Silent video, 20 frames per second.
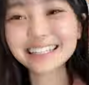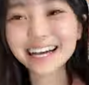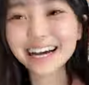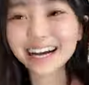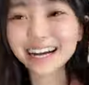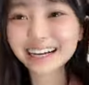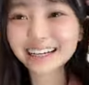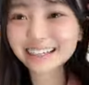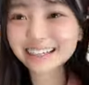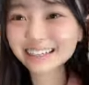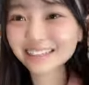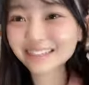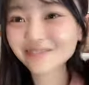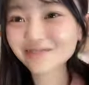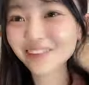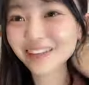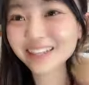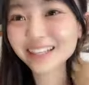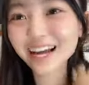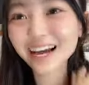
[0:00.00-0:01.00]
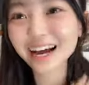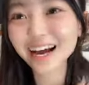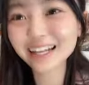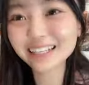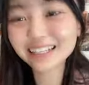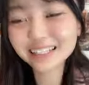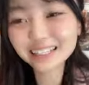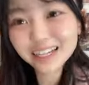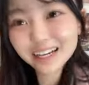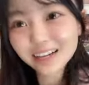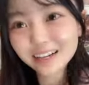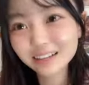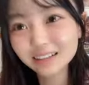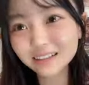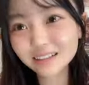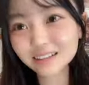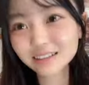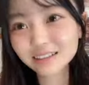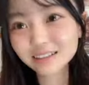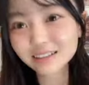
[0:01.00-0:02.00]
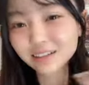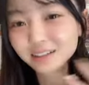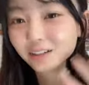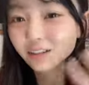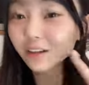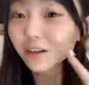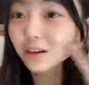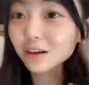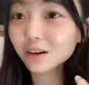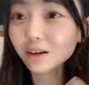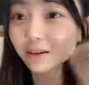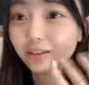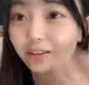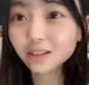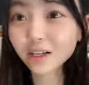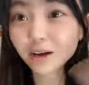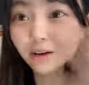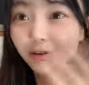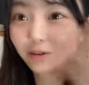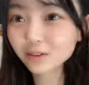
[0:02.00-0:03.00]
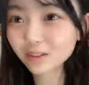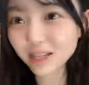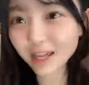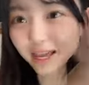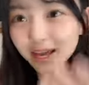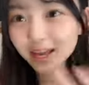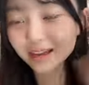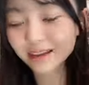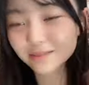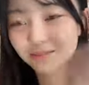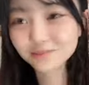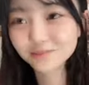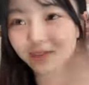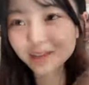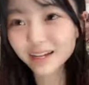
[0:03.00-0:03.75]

じゃあまた明日あの明日会おうね